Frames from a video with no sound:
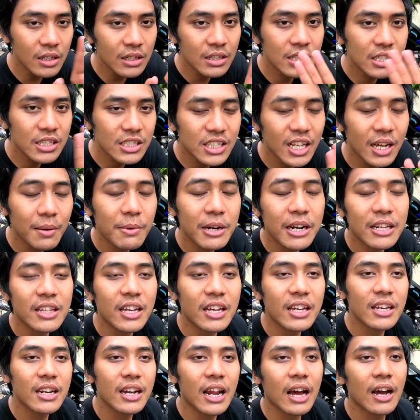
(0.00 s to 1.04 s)
kestabilnya
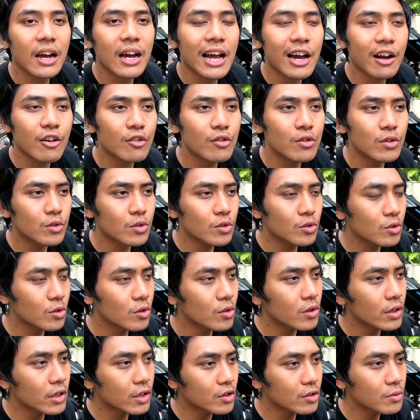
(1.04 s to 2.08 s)
hilang aku
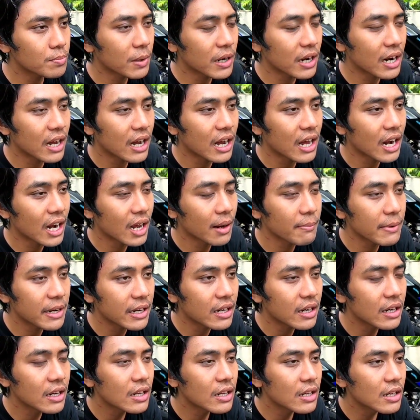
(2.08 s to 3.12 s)
dulu itu pernah ngalamin